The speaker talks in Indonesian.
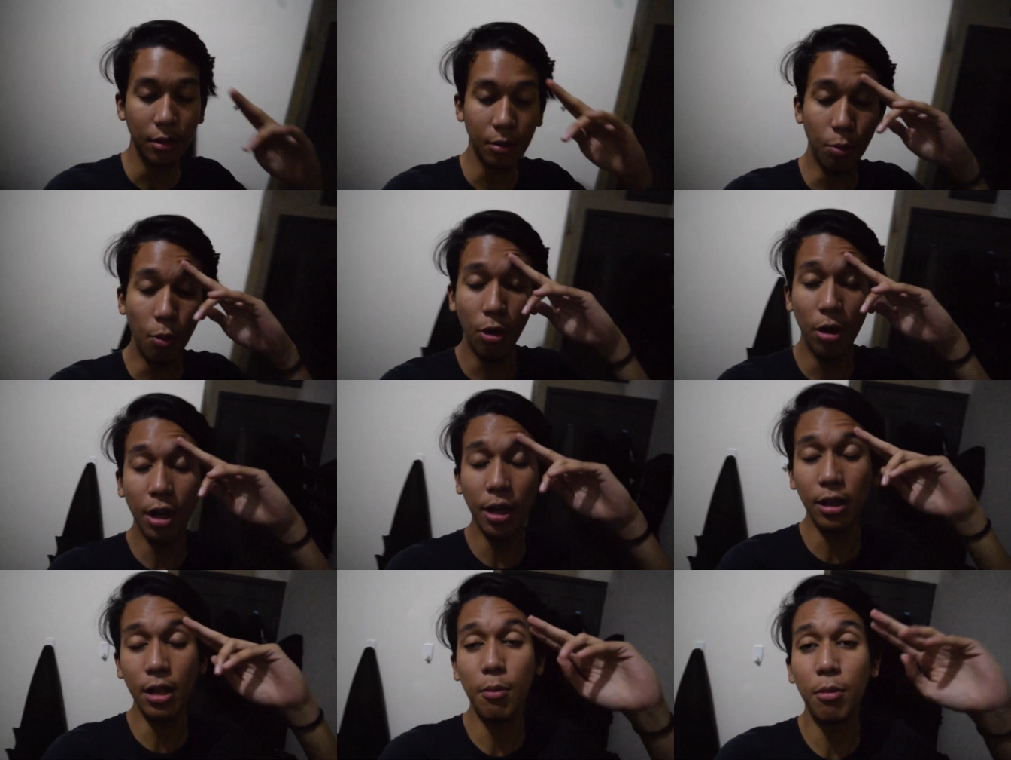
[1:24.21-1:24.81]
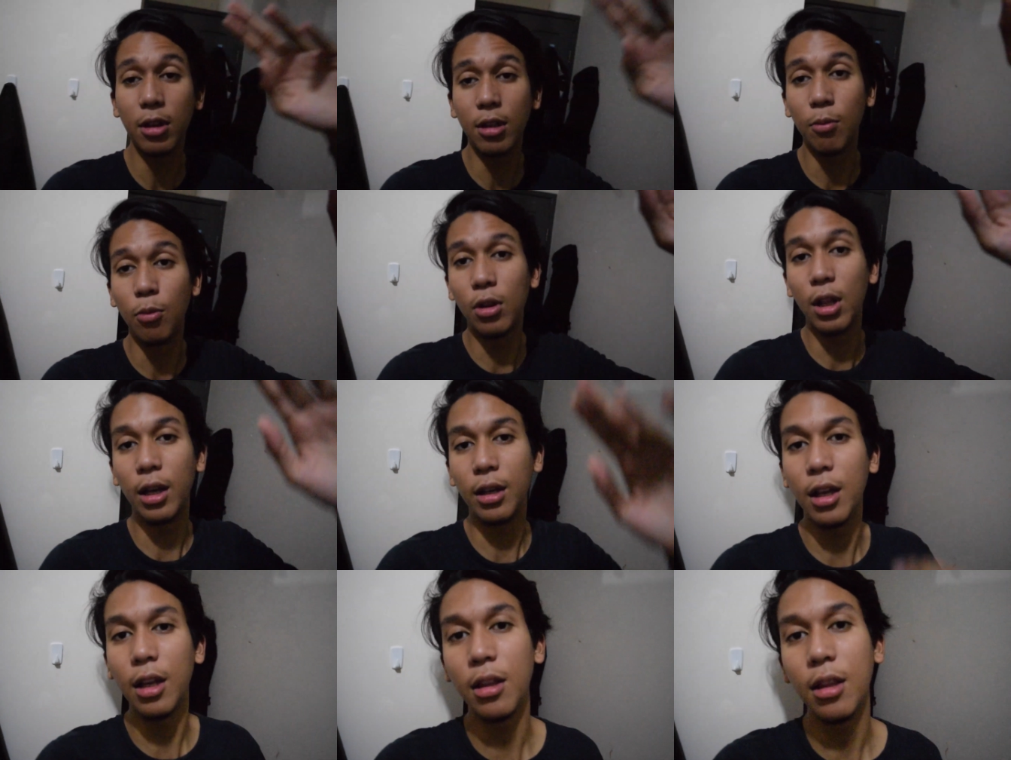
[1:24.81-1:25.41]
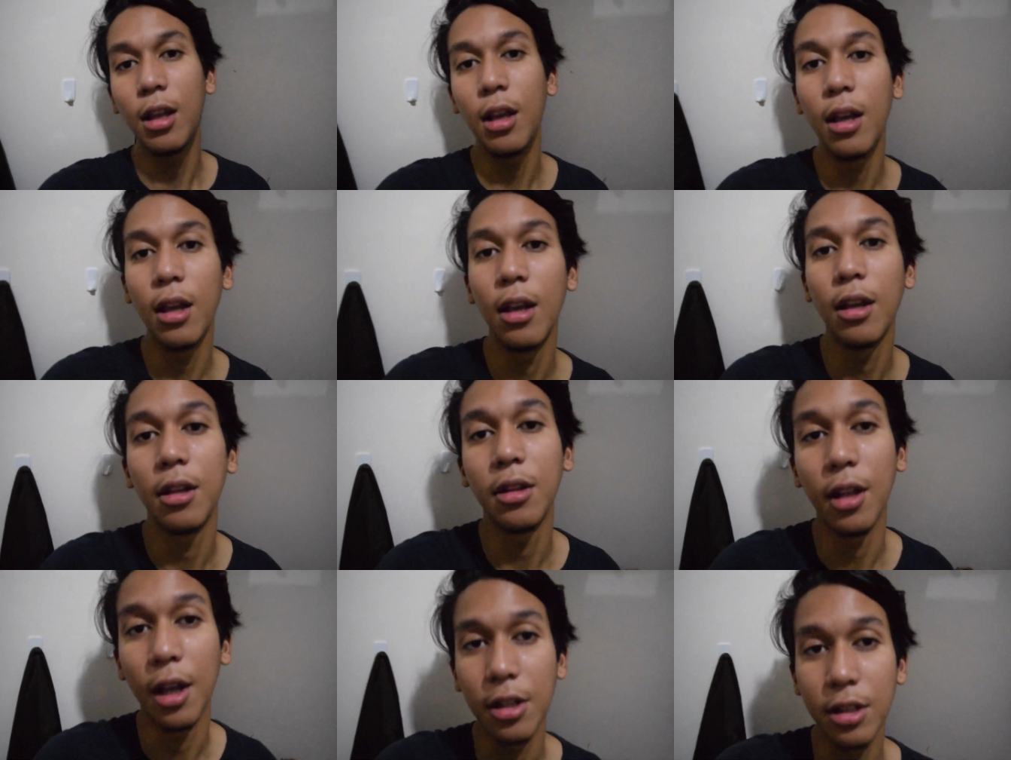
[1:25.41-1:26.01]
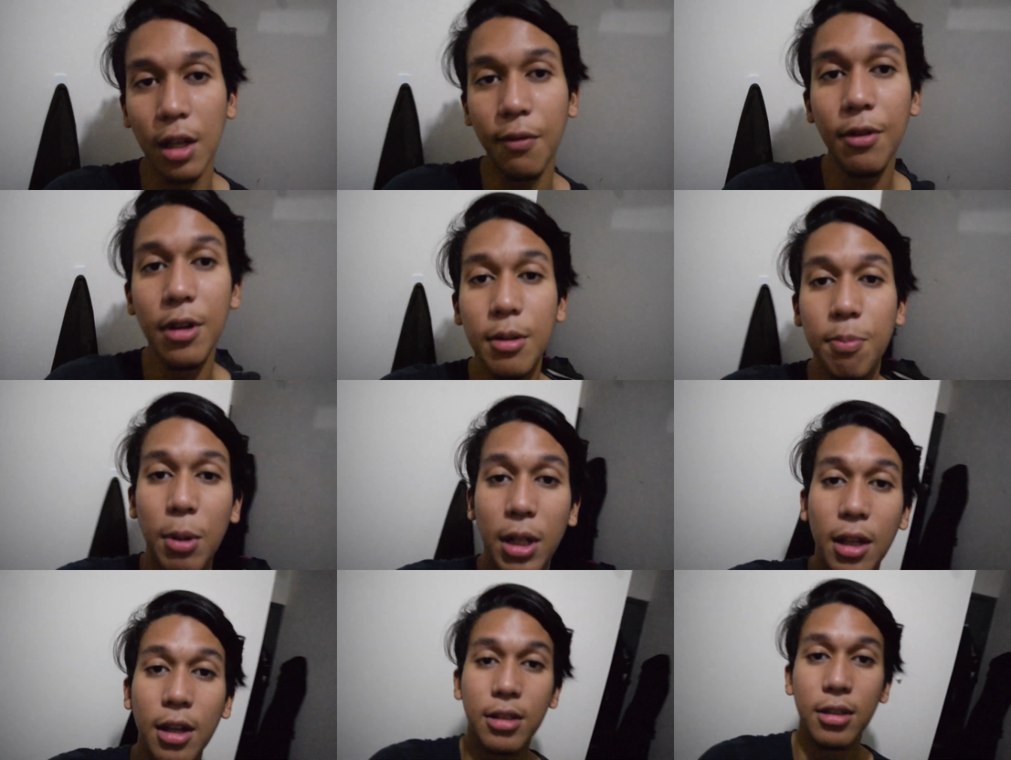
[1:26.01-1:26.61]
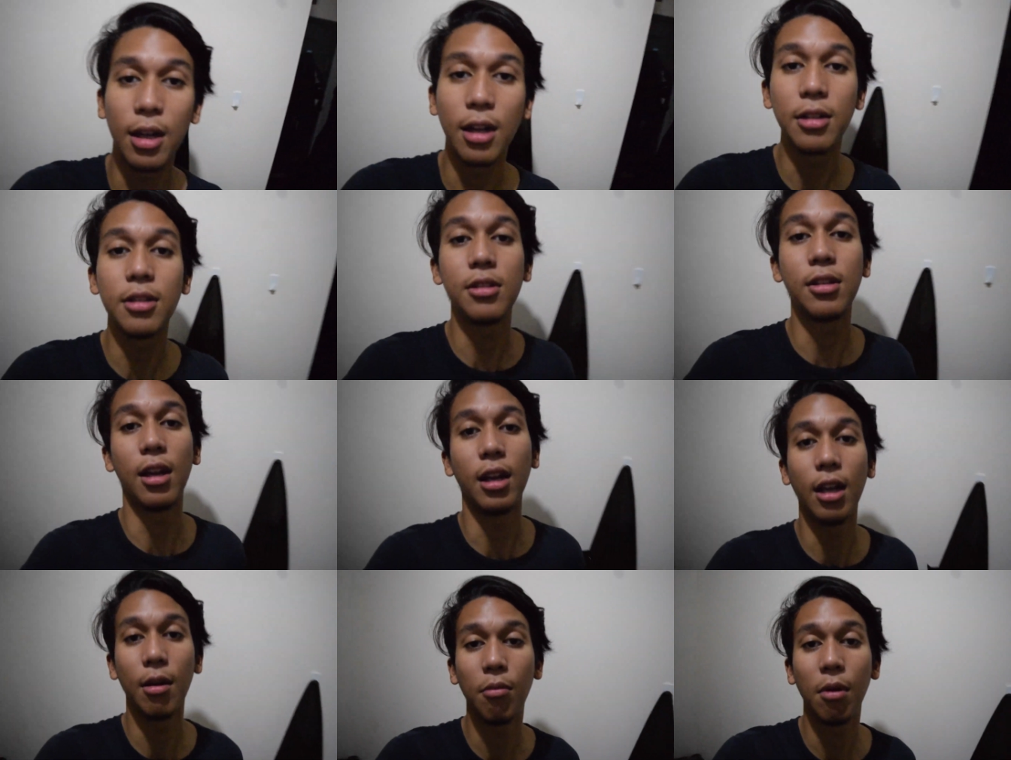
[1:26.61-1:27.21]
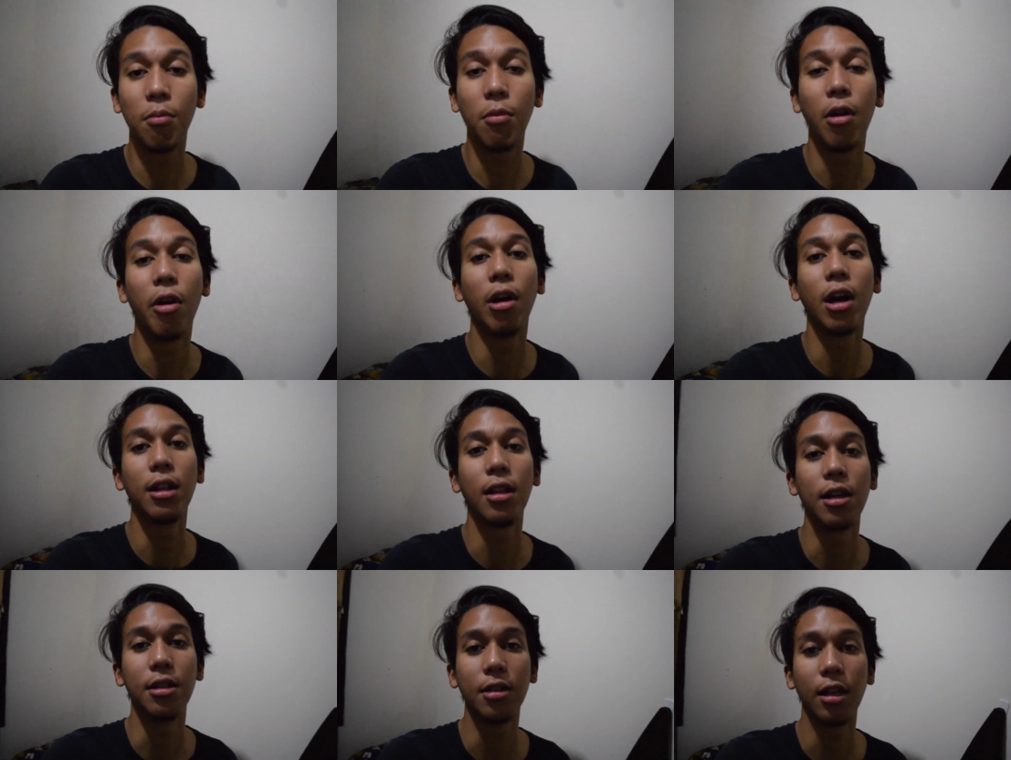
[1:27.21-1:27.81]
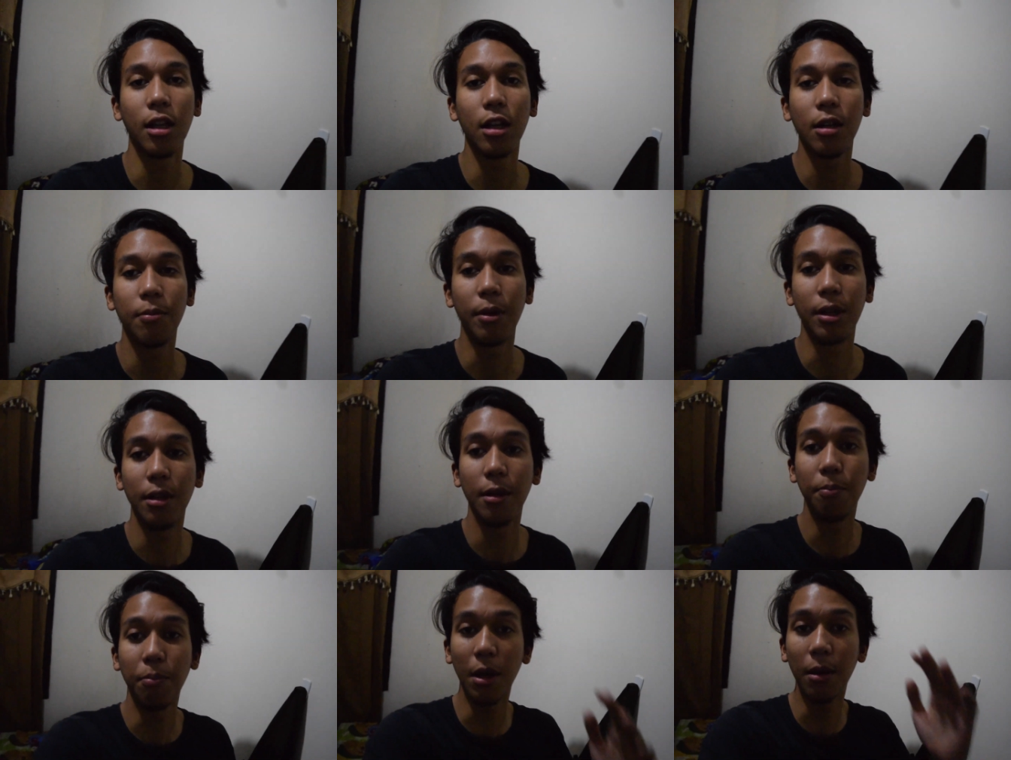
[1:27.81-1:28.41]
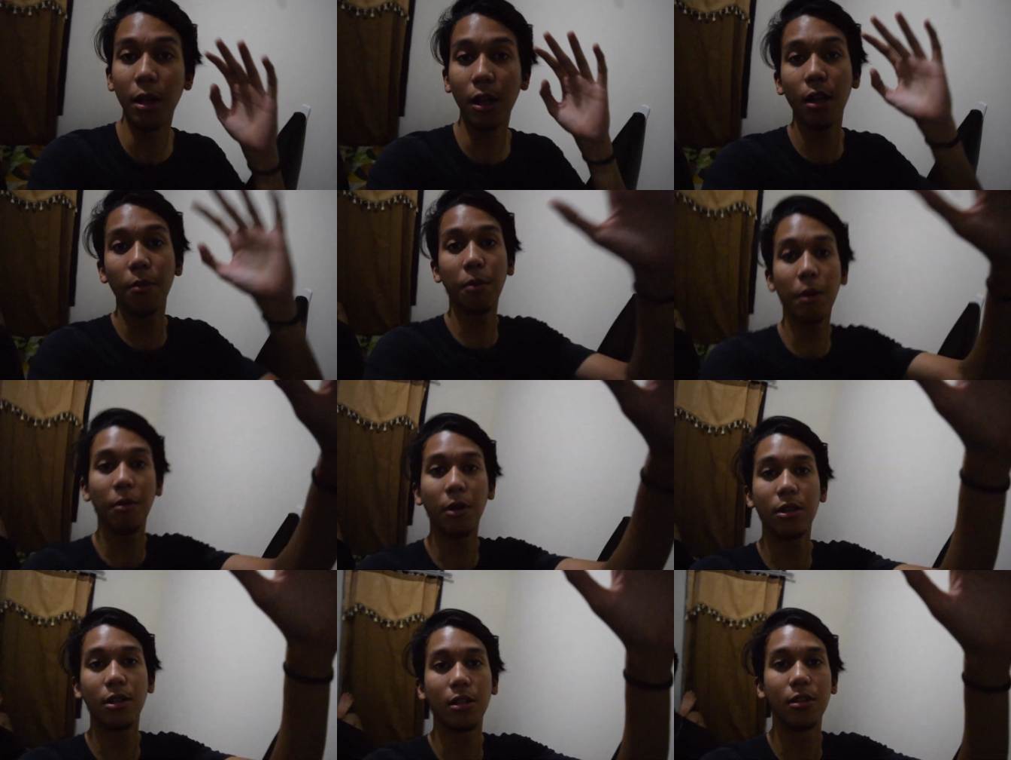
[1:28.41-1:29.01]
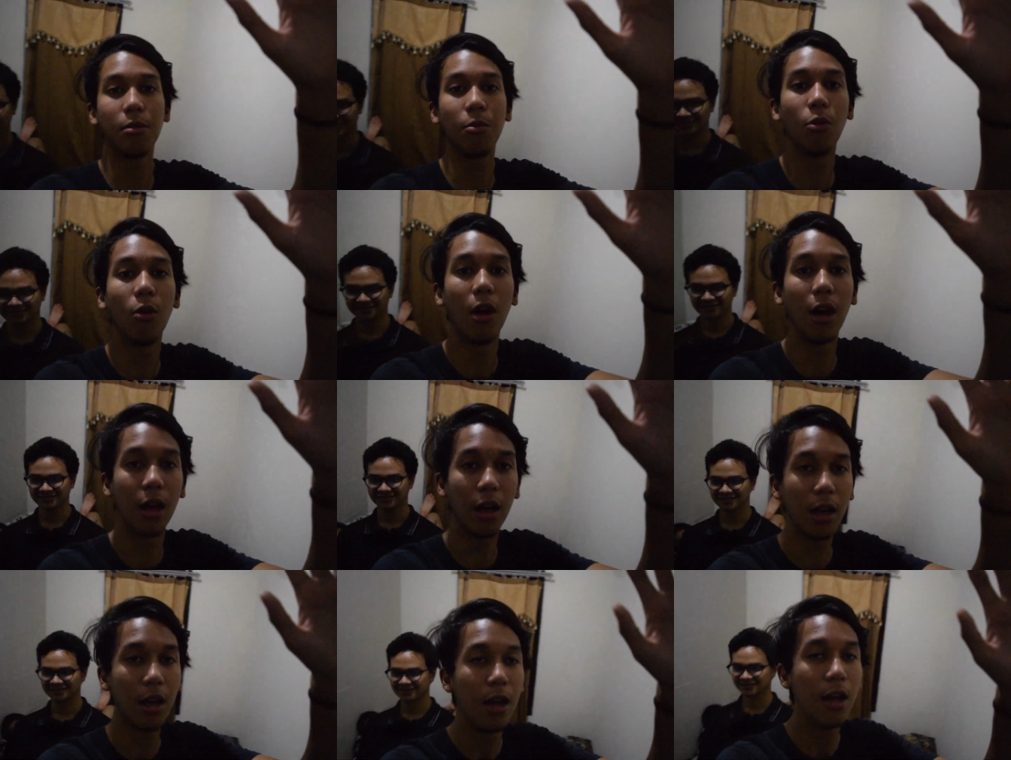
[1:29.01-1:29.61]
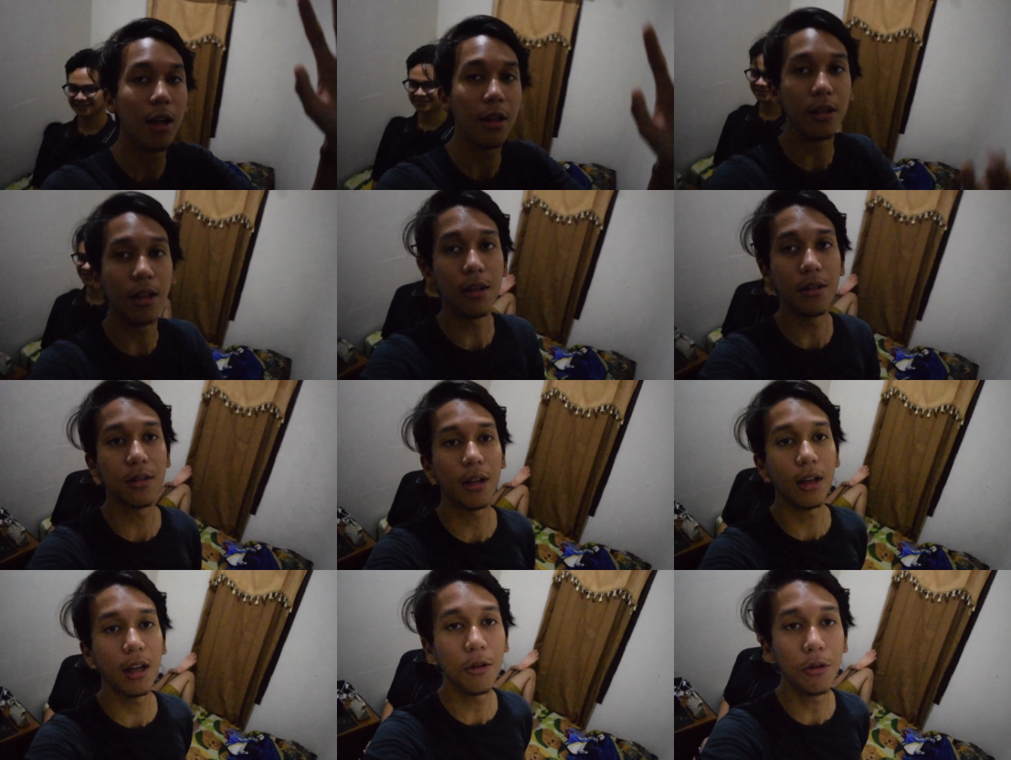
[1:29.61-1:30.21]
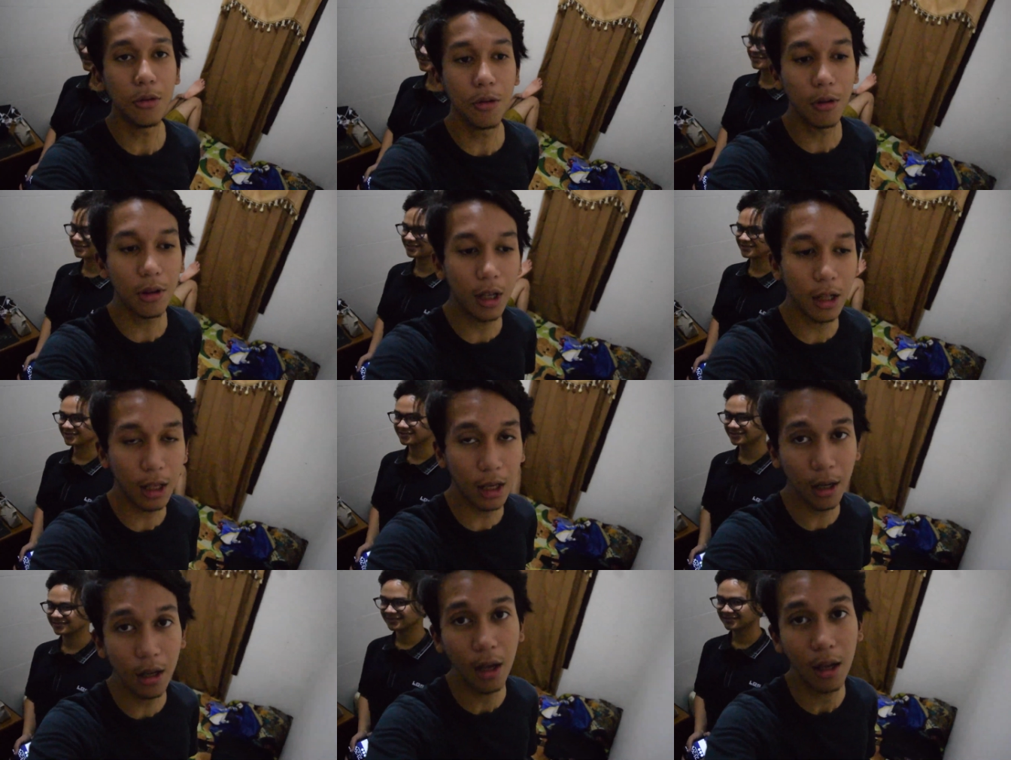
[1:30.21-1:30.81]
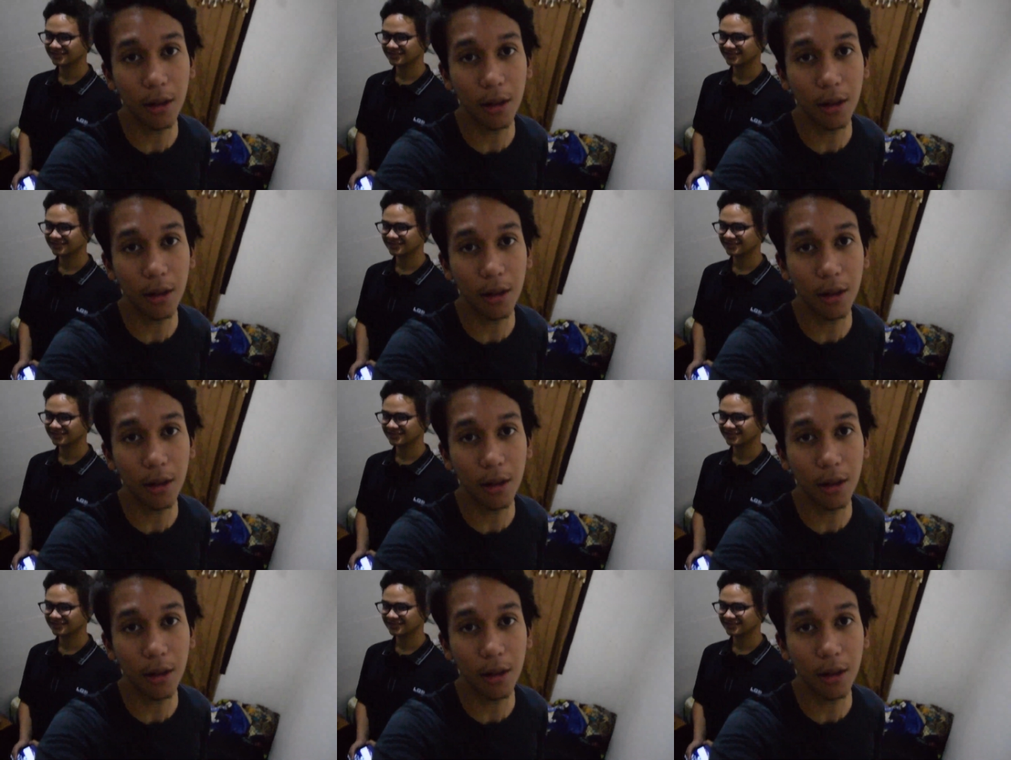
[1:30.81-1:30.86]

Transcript: Semoga kita bertemu lagi di ITS TV pada saat saya membawakan acara kepada para pemirsa semua. Dan saya undur diri